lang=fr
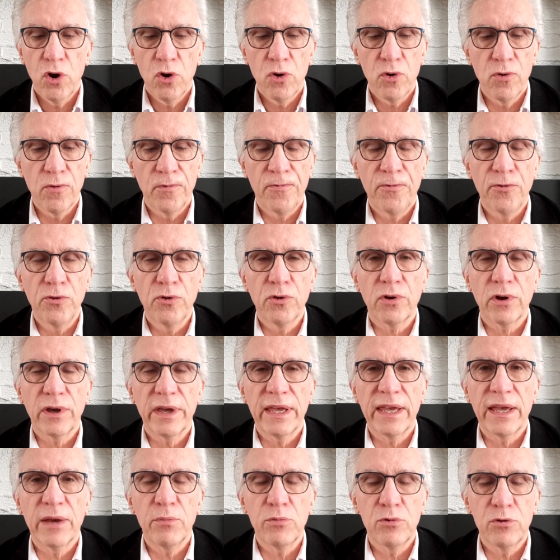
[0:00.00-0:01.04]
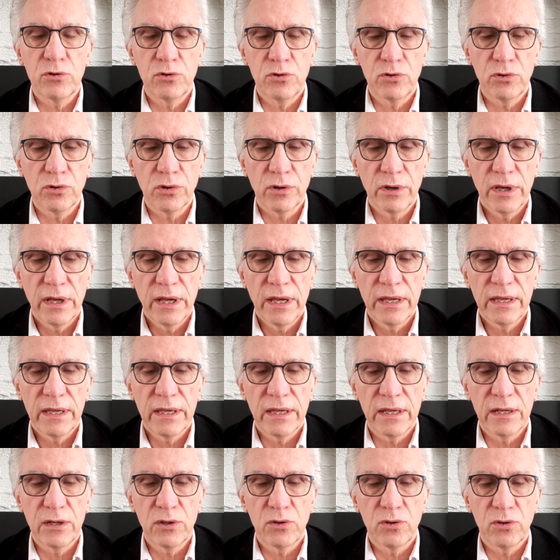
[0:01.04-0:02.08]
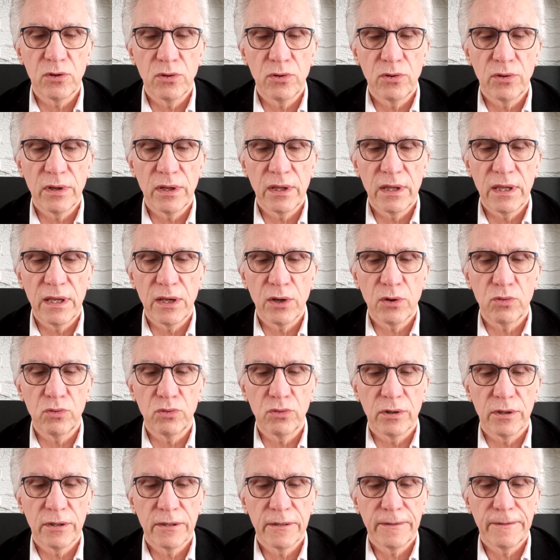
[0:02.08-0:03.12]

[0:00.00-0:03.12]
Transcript: au fur et à mesure qu'il se déroule.